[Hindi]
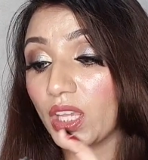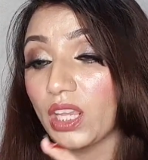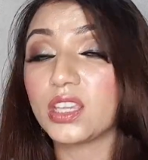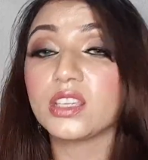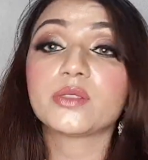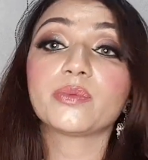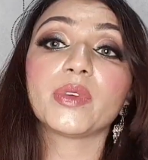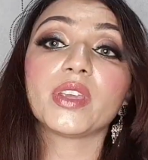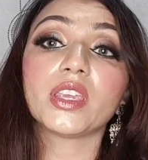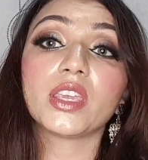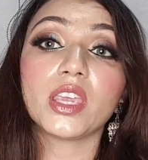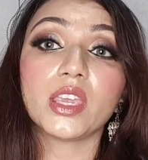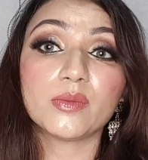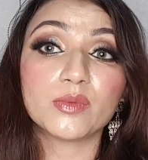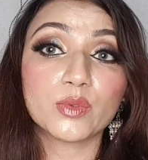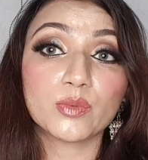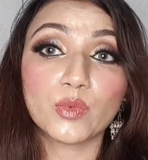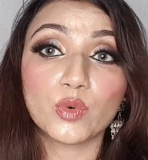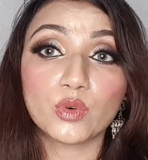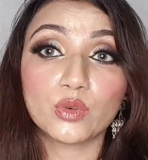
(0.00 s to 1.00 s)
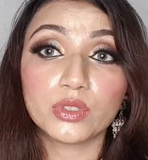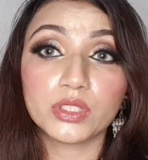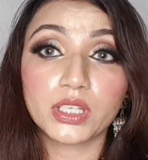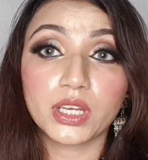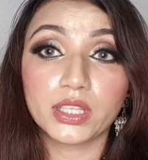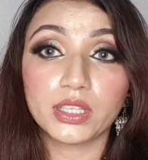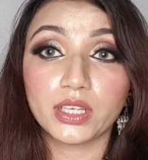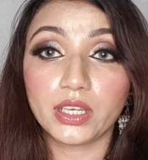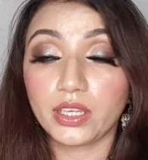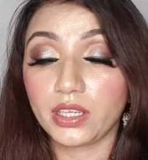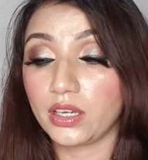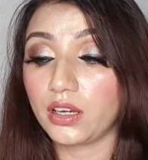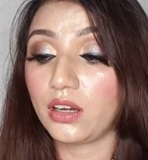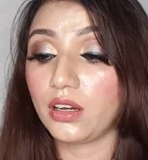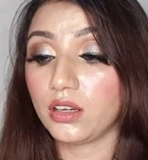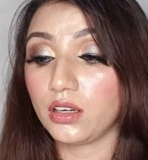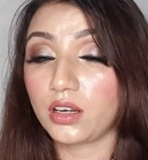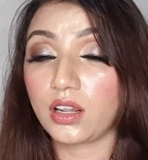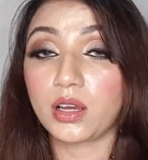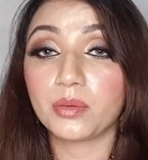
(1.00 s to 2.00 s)
इसमें गेम्स बहुत ज़्यादा हैं
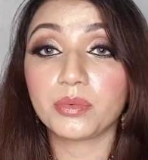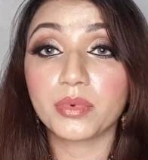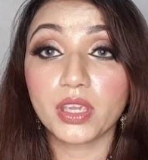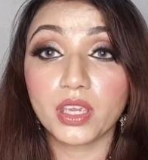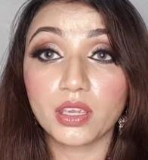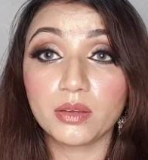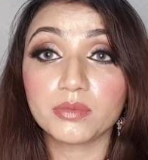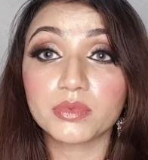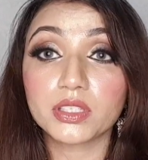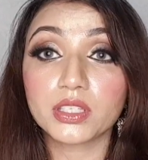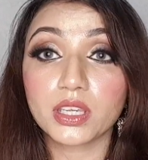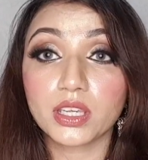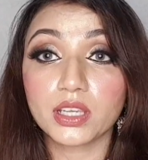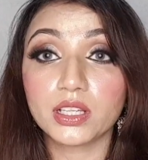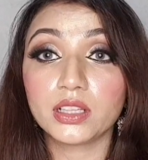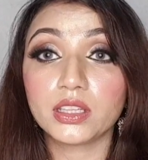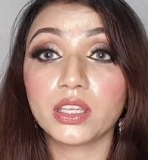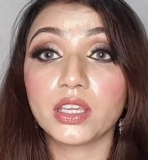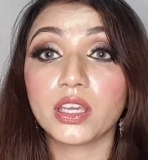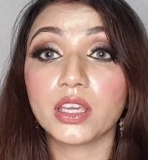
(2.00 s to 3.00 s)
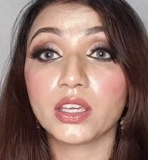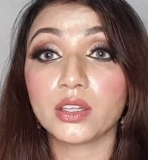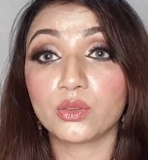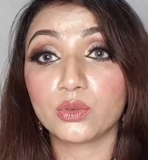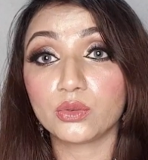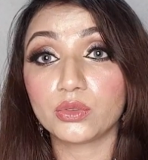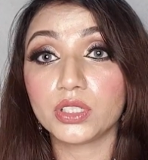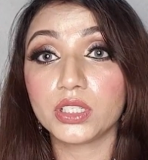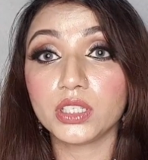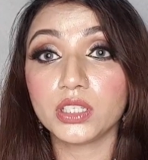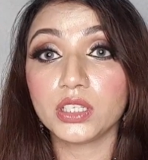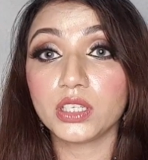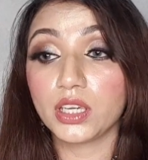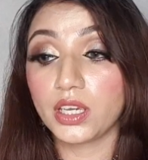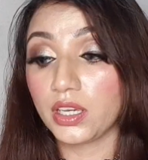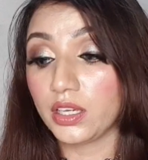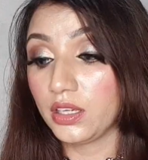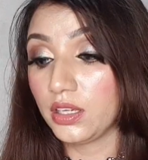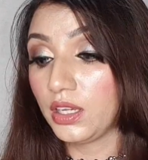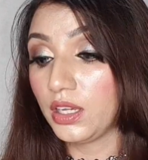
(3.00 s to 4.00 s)
अगर आप गेम्स खेलते हैं तो ठीक
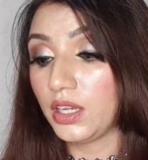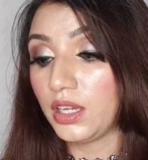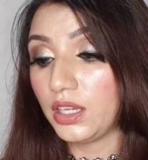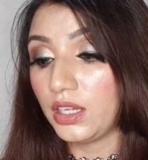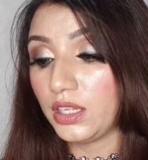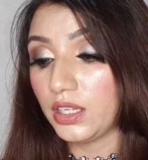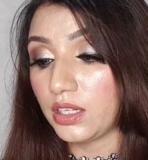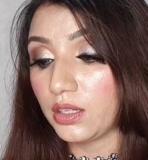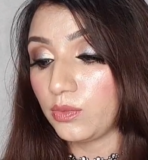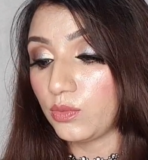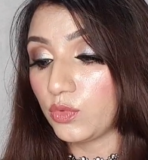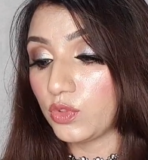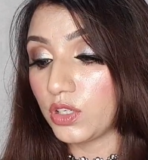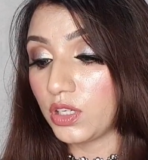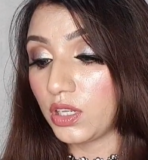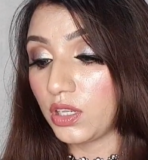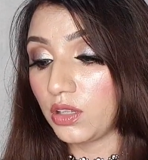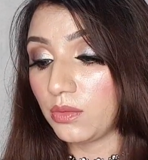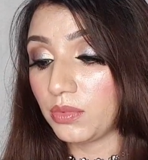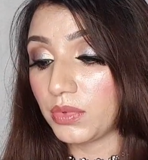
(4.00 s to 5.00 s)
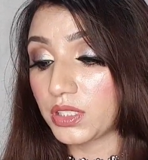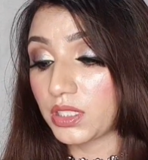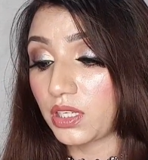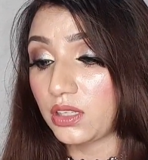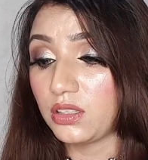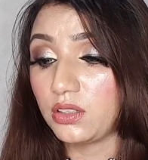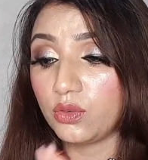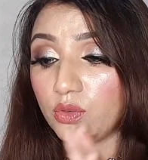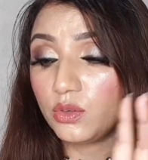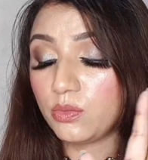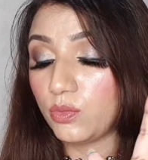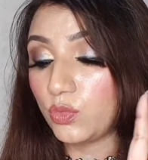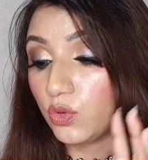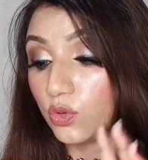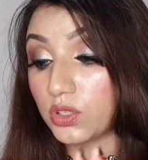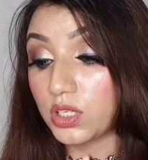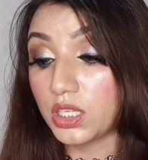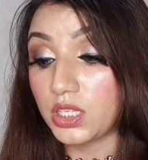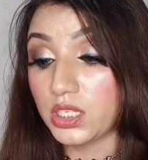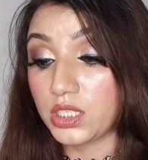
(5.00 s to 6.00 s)
है लेकिन मुझे नहीं पसंद इन्होंने
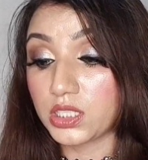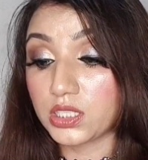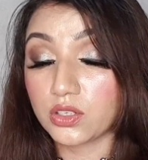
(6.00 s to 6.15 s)
बहुत ज़्यादा